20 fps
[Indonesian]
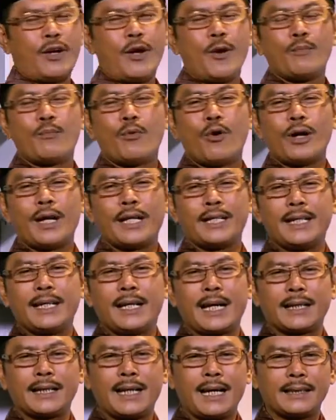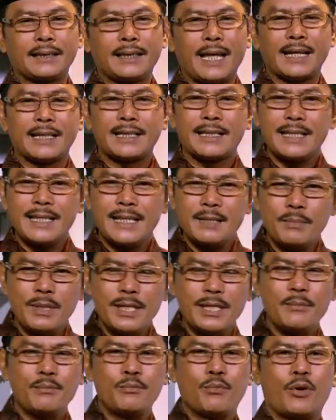Boleh dengan kata
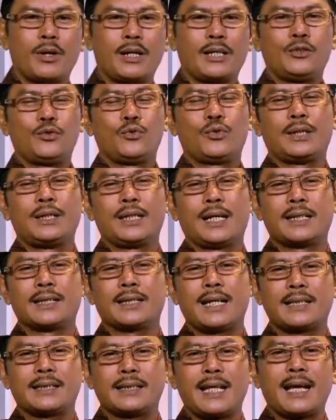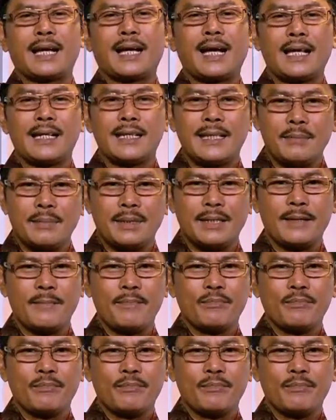kilmi, boleh juga dengan kata kalimi.